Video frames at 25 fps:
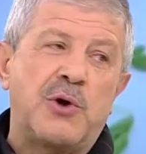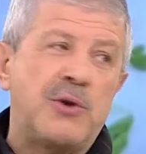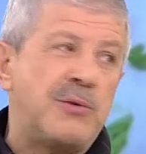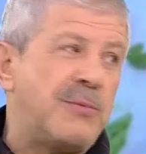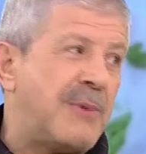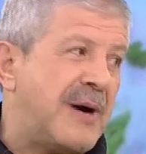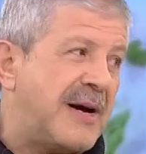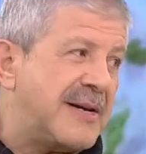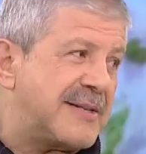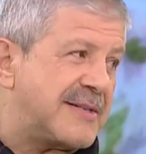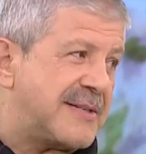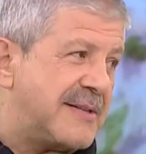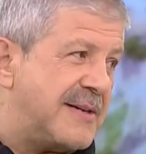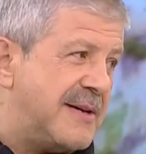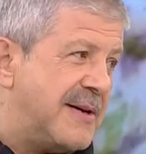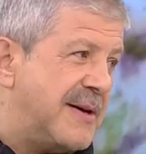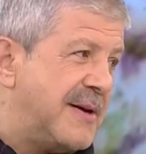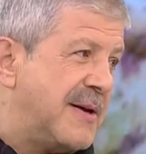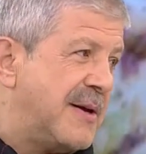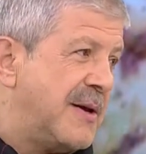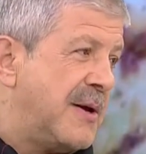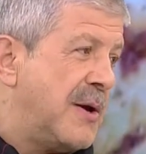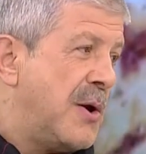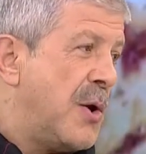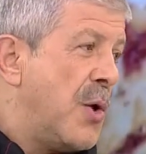olmazdı.
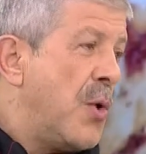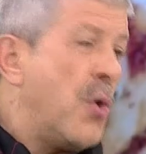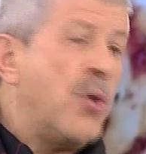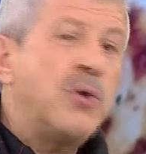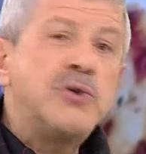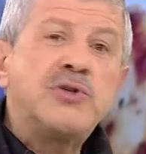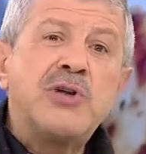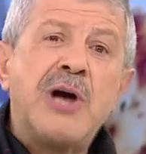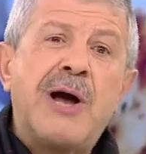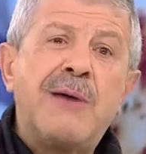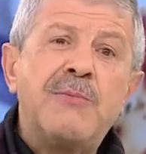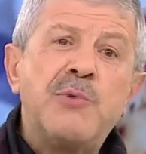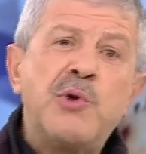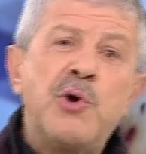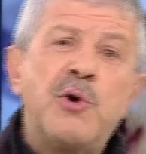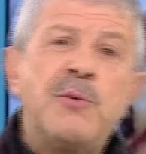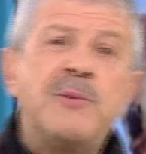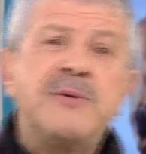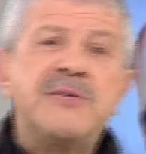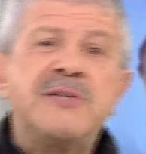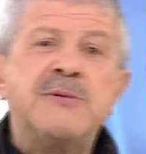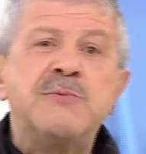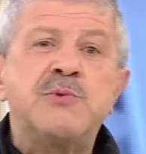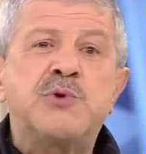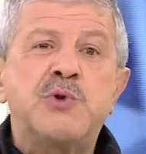Hocam diyor
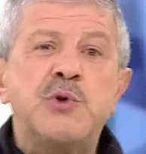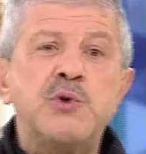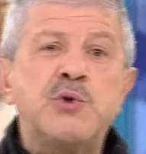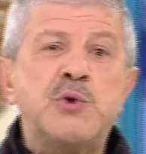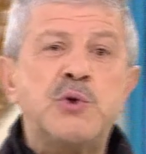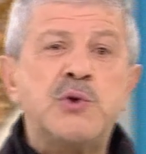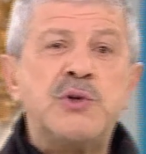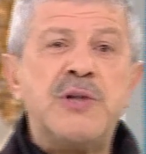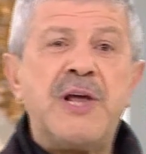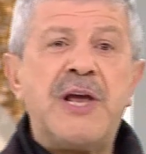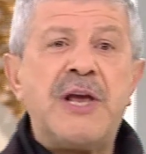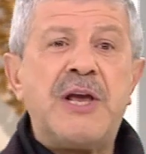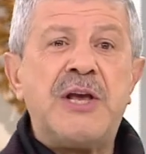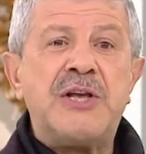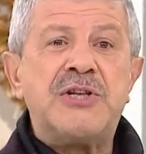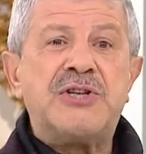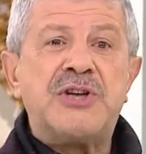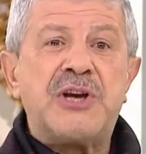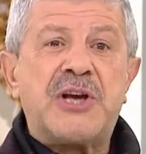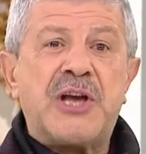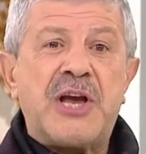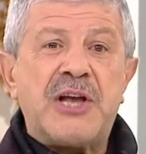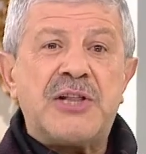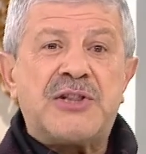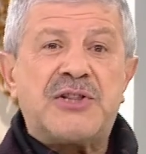bizim çocuk ne
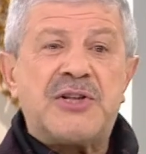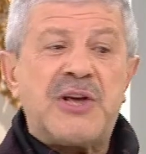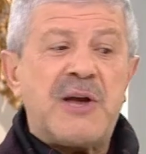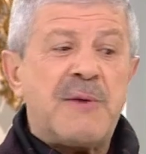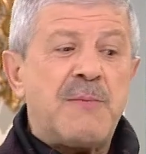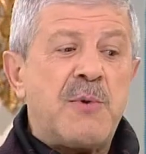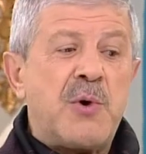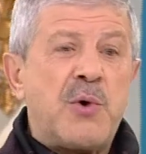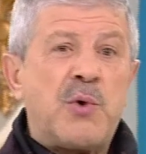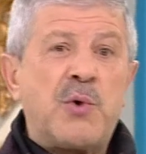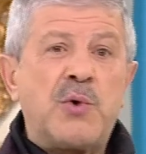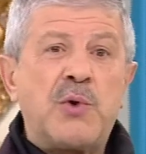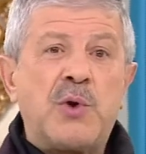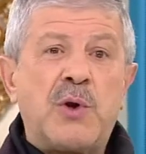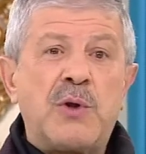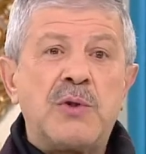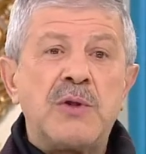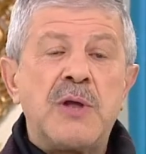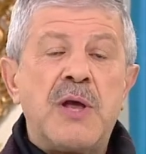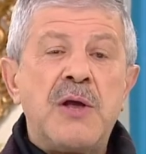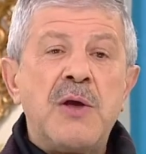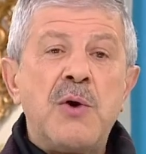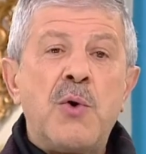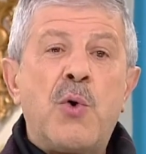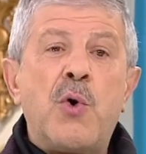yiyecek et yemiyor onu.
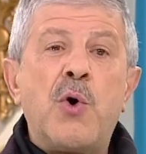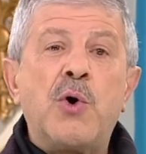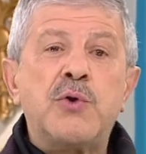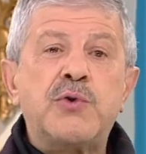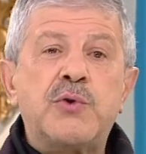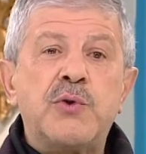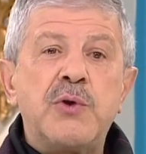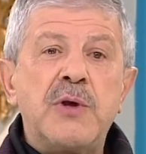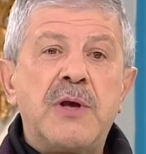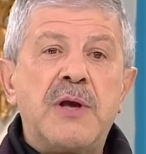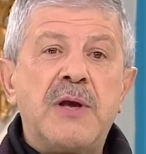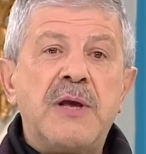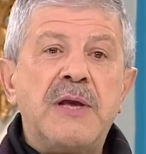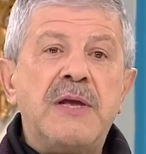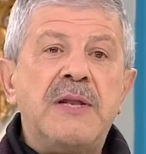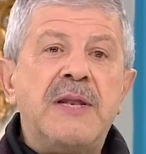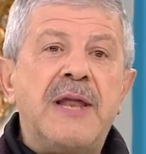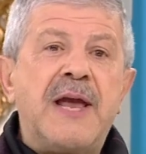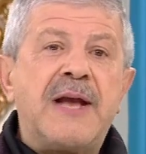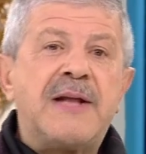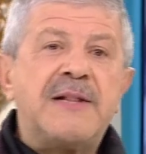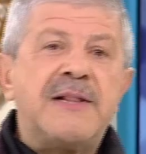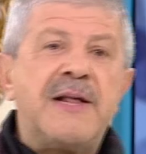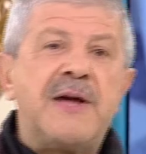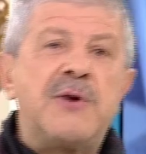Ot, e,
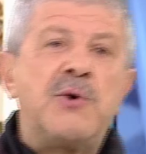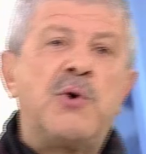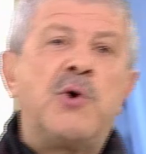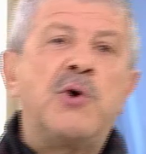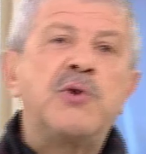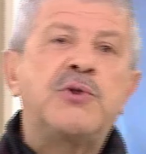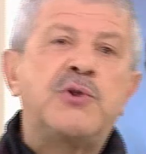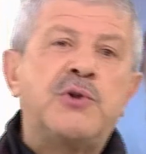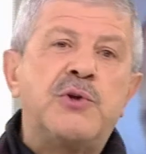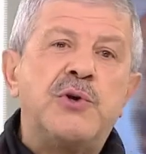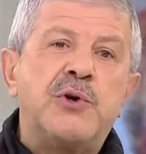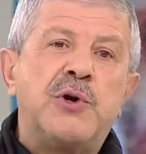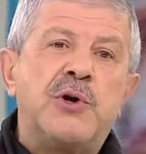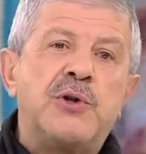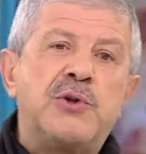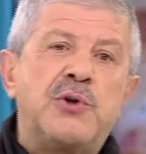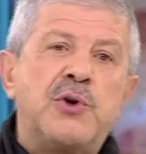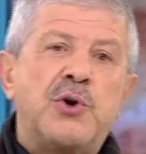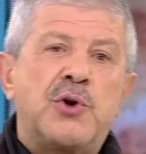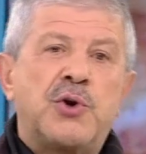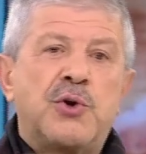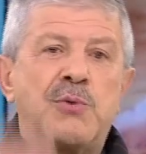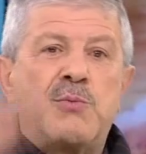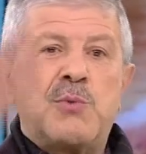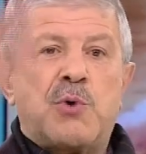inekler ot yiyor
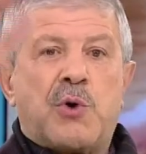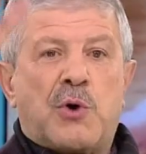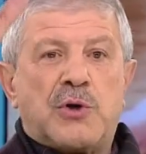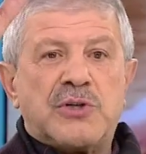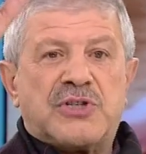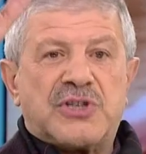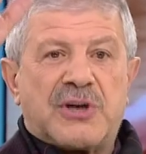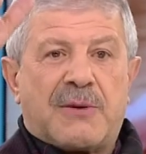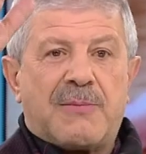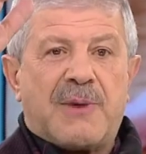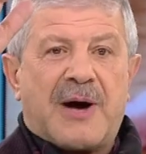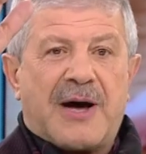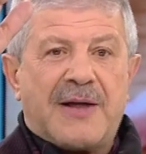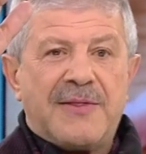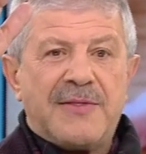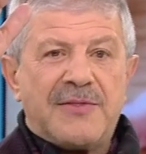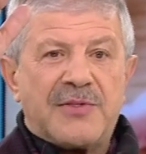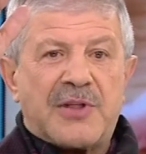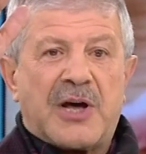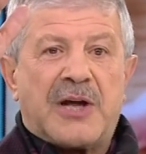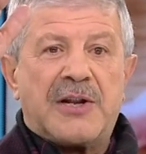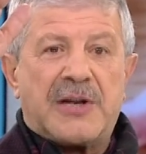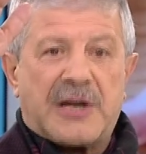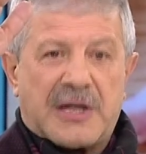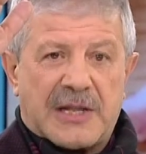diyorum kocaman
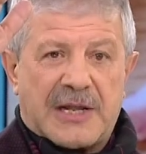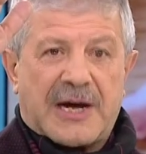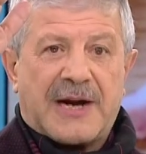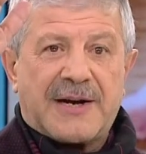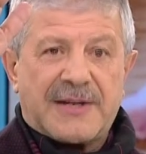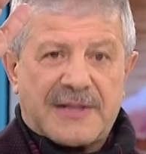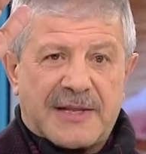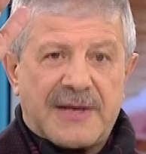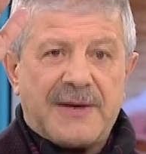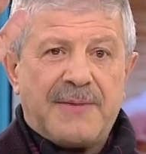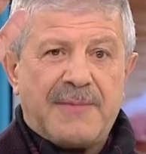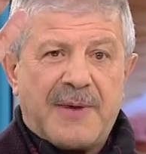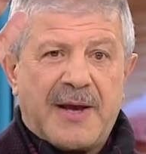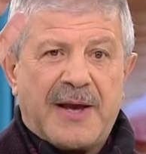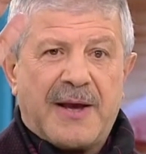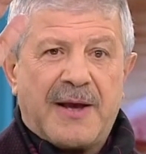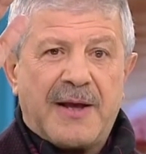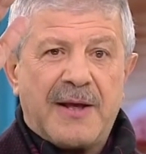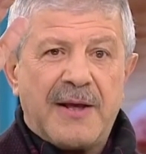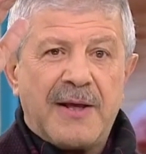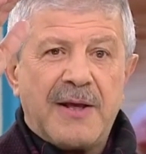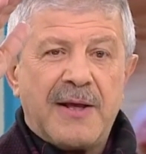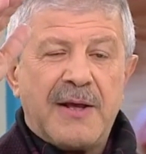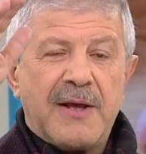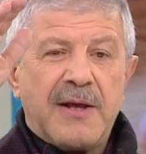danalar değil mi?